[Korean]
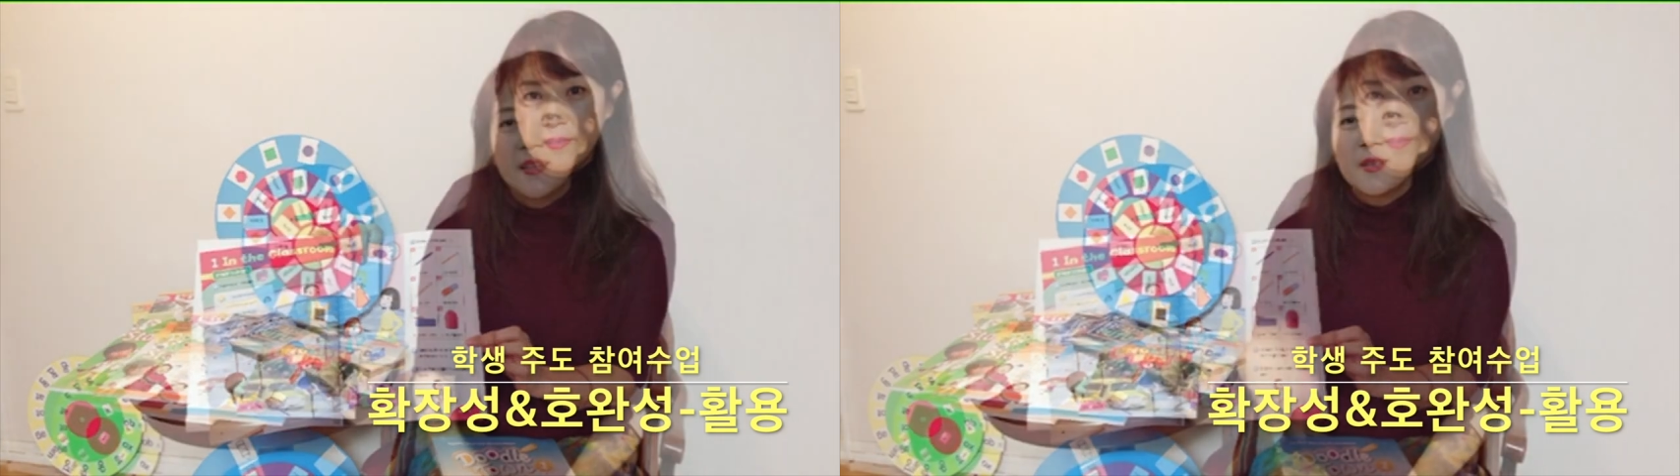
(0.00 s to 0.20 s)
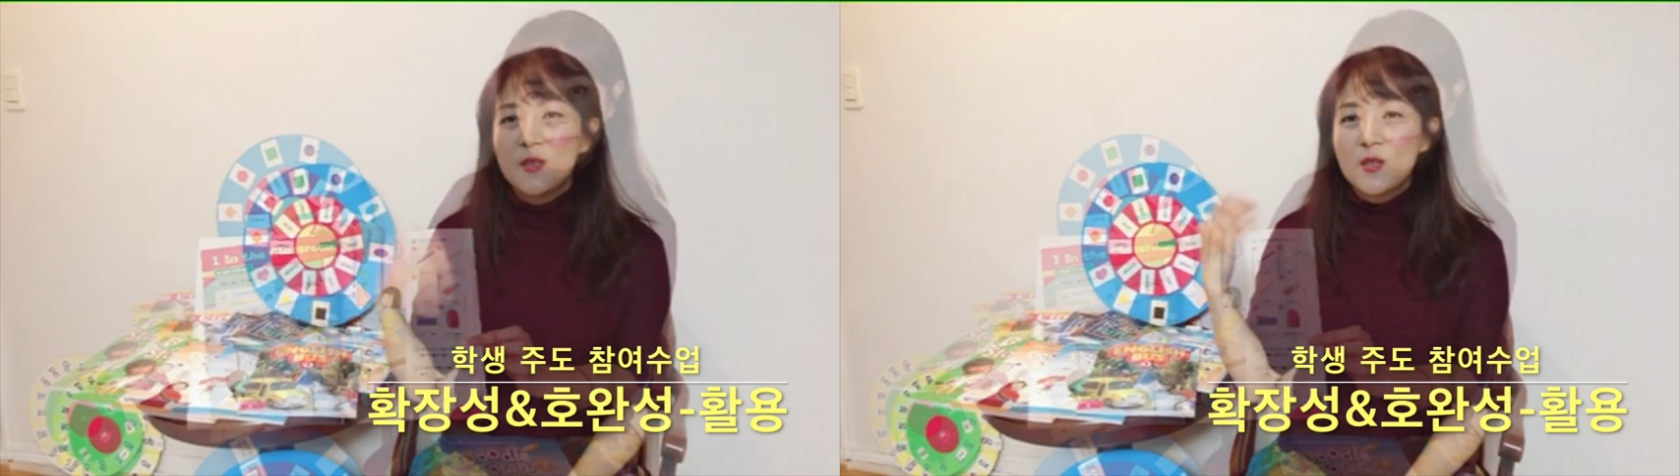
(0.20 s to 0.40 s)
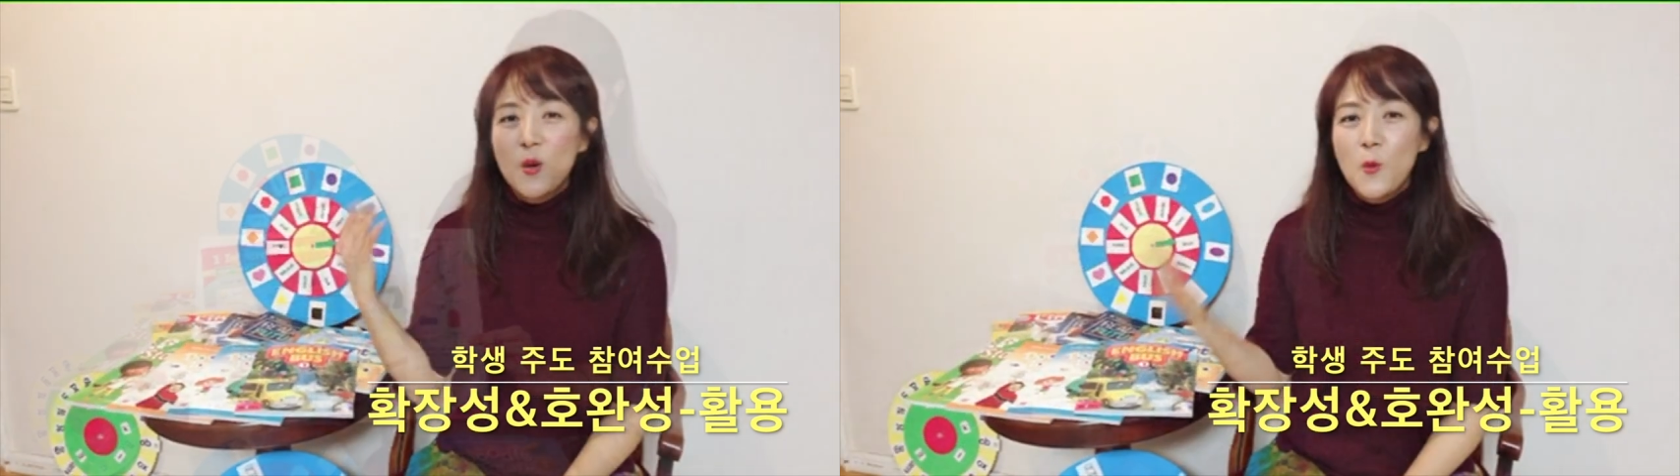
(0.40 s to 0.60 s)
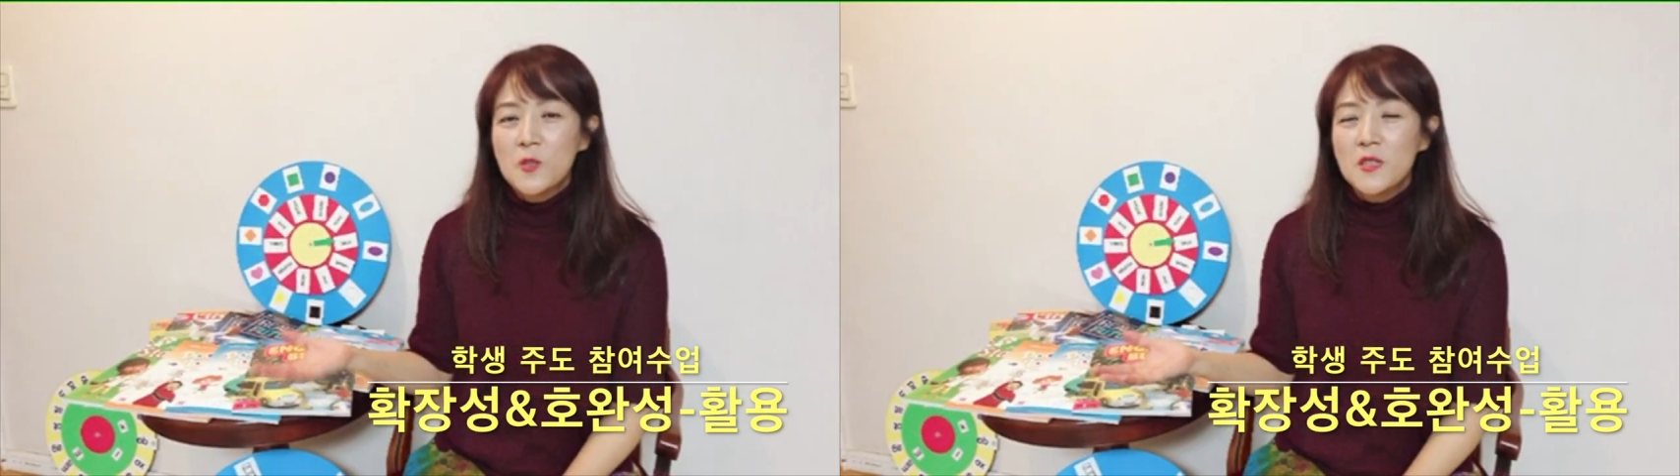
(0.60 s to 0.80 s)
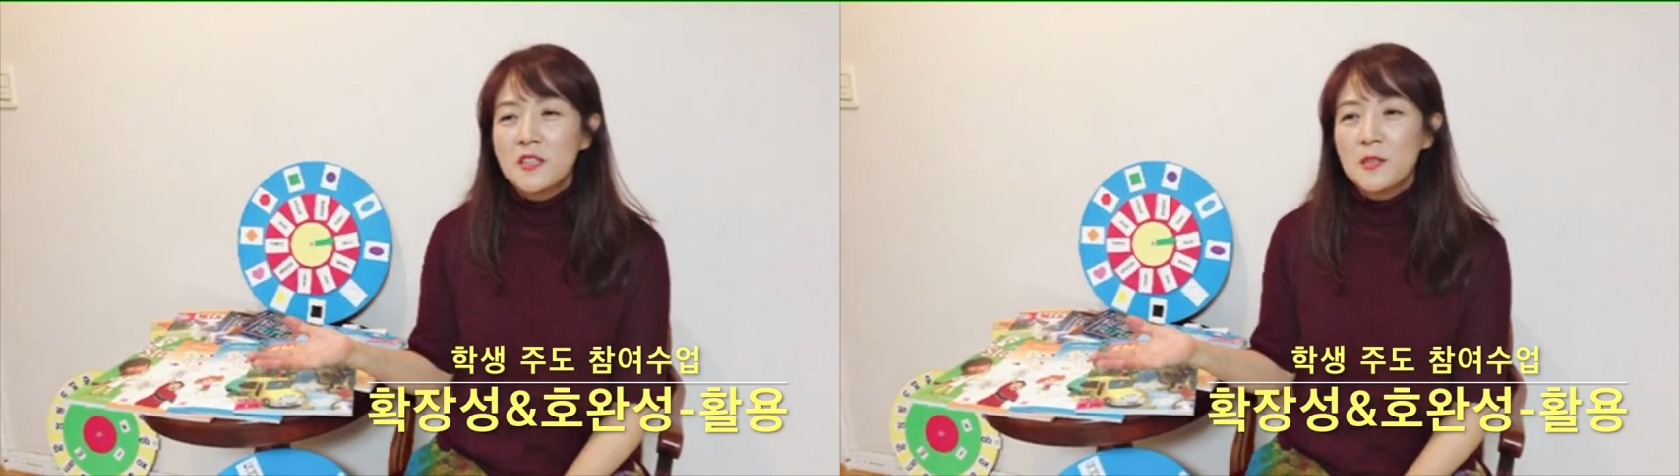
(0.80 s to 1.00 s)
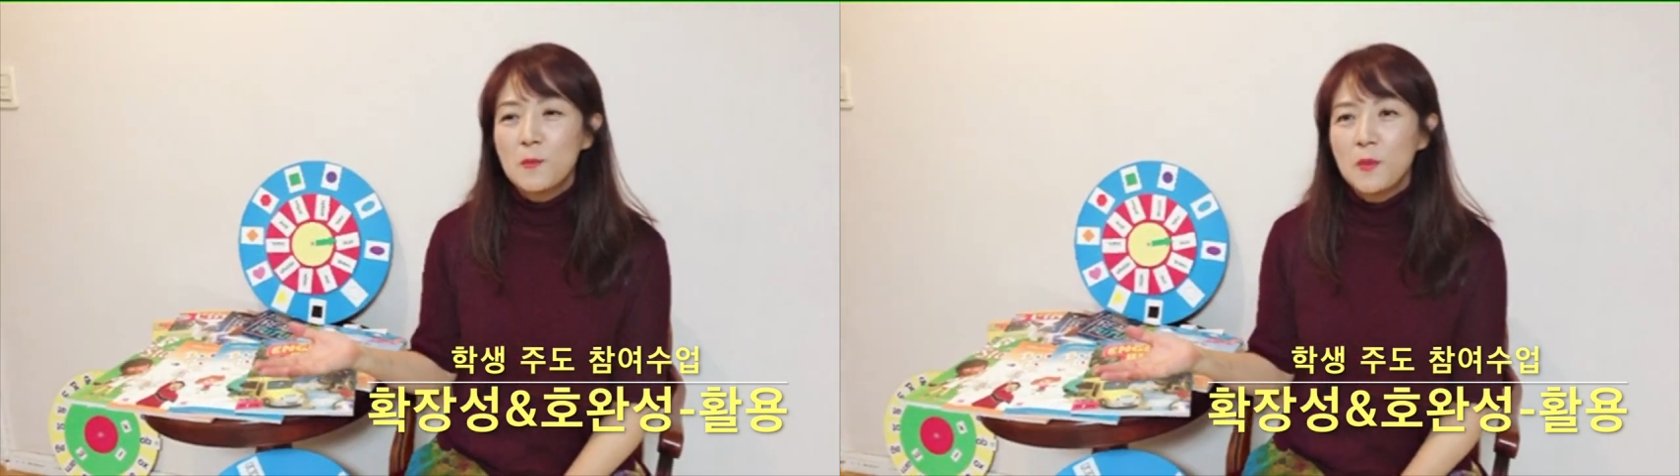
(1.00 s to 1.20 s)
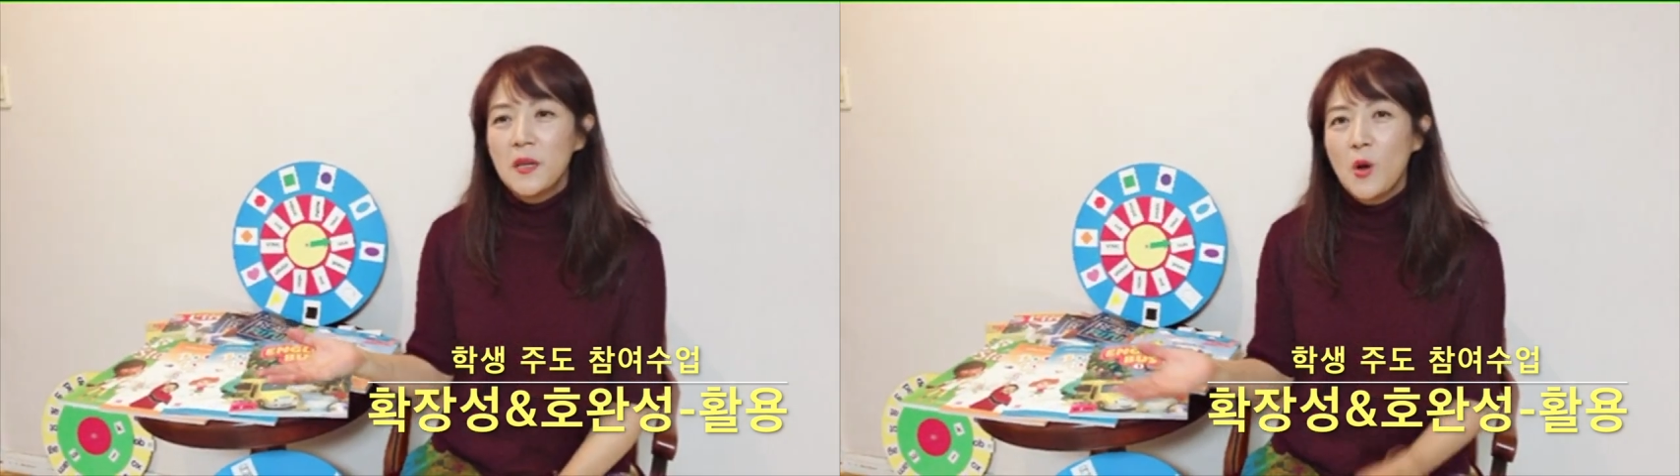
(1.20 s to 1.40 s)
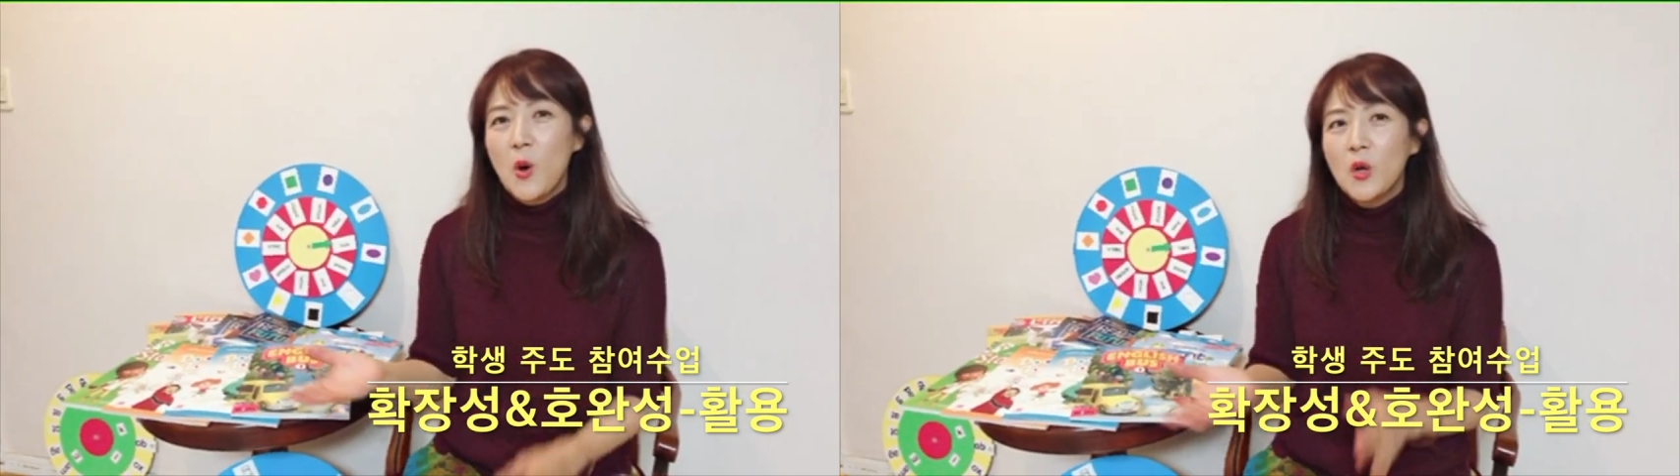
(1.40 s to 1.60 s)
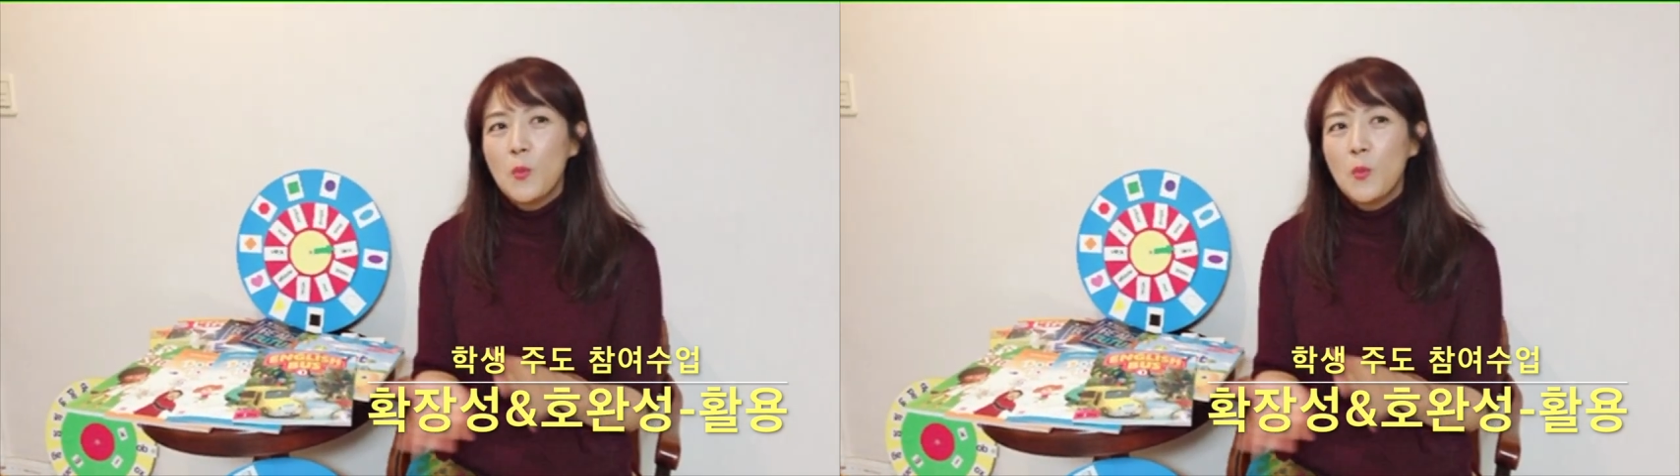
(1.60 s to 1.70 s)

그래서 보시다시피 거의